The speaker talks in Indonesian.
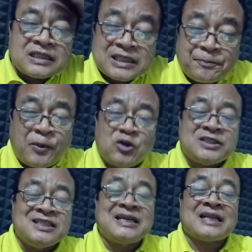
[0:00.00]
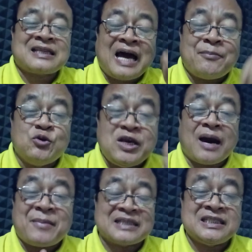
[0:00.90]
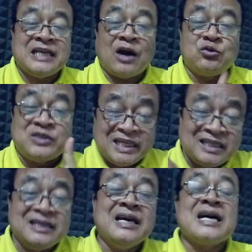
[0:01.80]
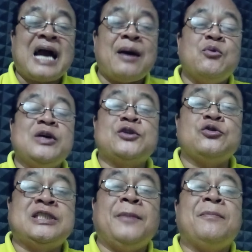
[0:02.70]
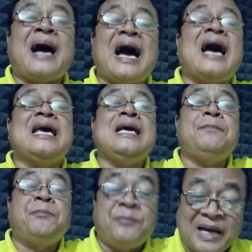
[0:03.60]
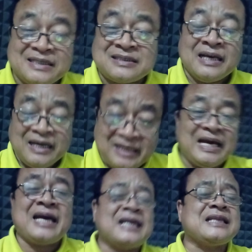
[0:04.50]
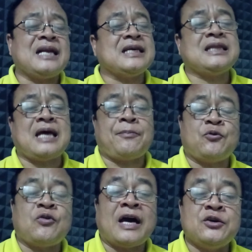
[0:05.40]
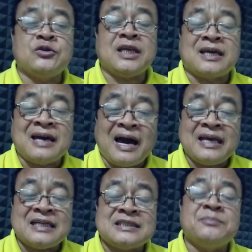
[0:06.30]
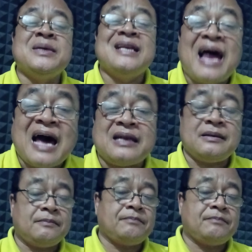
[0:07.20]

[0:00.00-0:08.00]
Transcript: Tepuk jidat kamu yang masih Yahudi, kamu itu jemaah iblis. Ini ayat Alkitab, Wahyu 3 ayat 9.